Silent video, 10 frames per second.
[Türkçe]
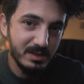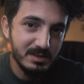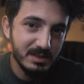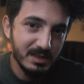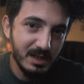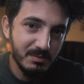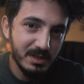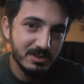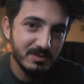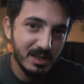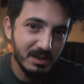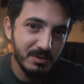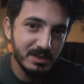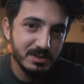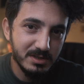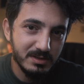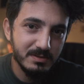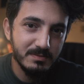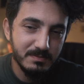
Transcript: İstiklal Marşı ve kapanış.